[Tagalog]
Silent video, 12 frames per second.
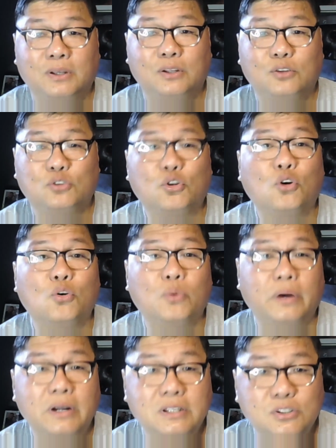
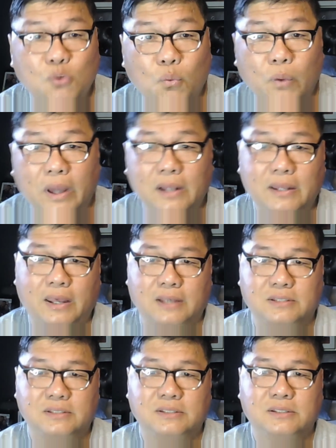towards
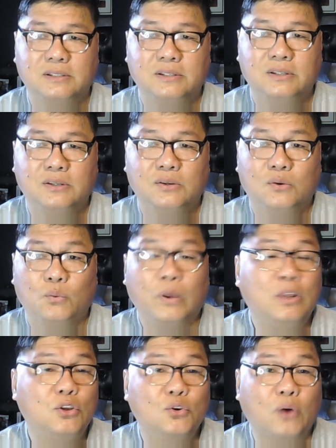wellness.
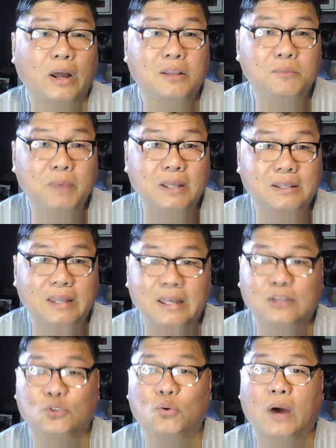When you admit
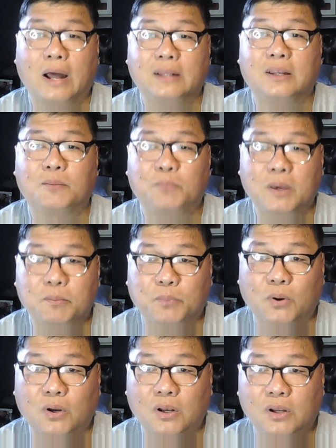it to other
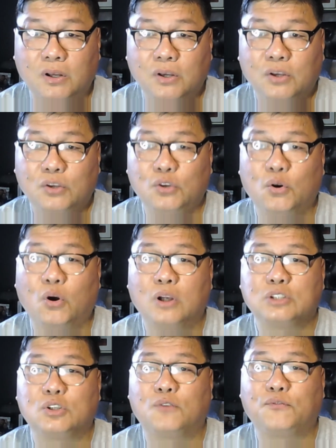people, you
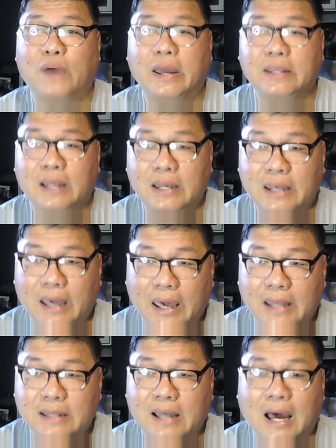also finally
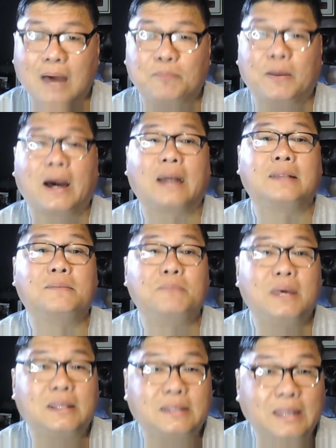end up
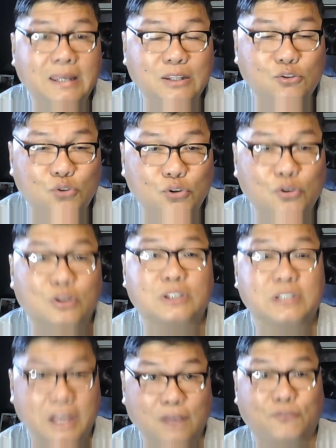admitting to
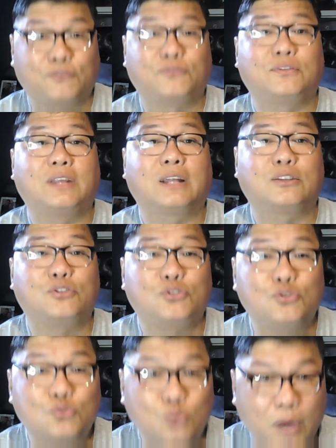yourself that
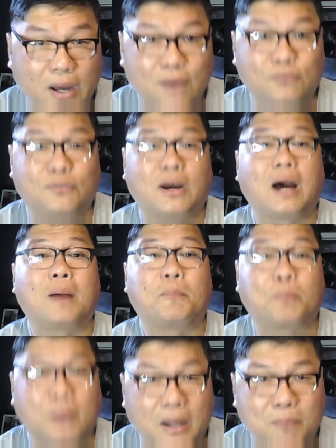you have a
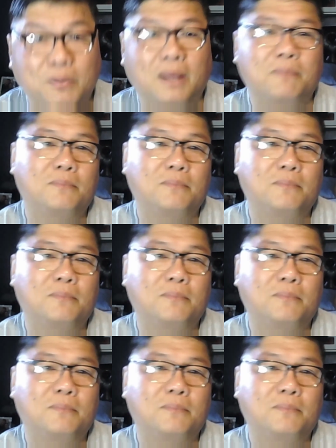problem.